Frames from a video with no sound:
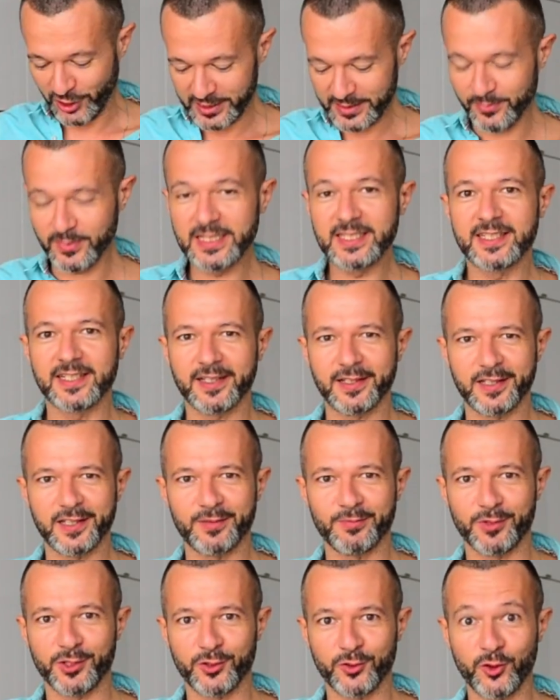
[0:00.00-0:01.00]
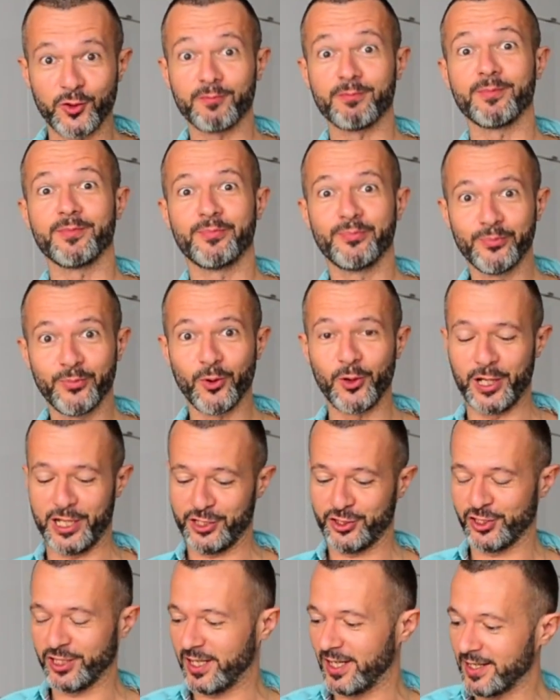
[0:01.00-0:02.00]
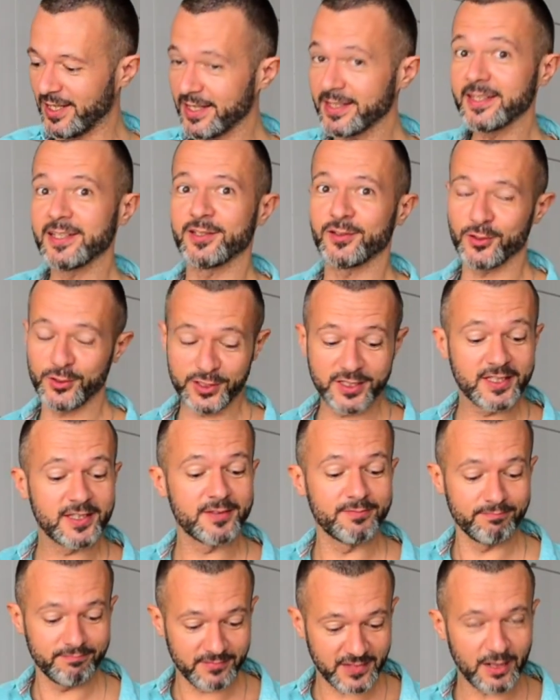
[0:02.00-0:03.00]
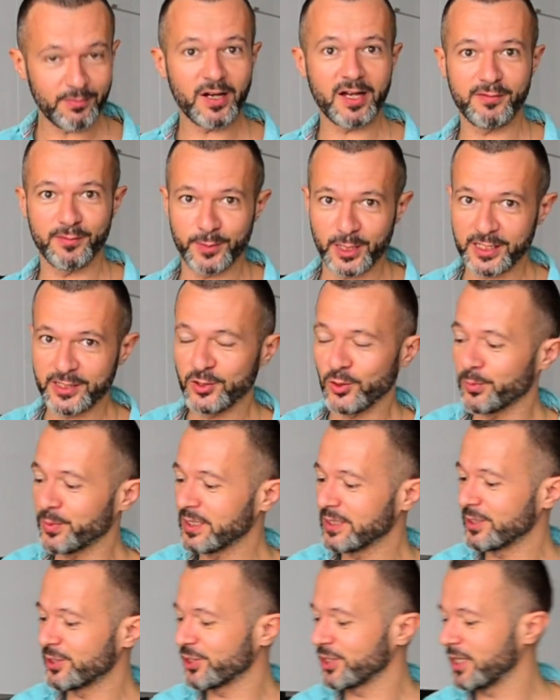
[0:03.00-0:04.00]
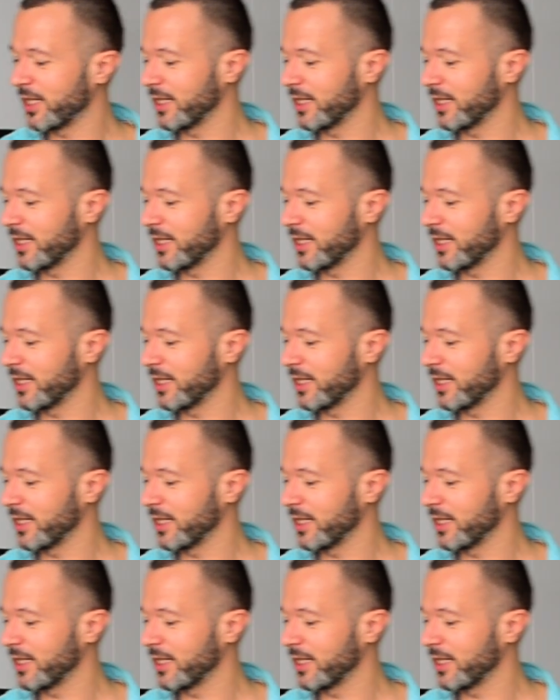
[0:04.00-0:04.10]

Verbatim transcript: Сейчас мы сделаем ее более шоколадной, то есть добавим растопленный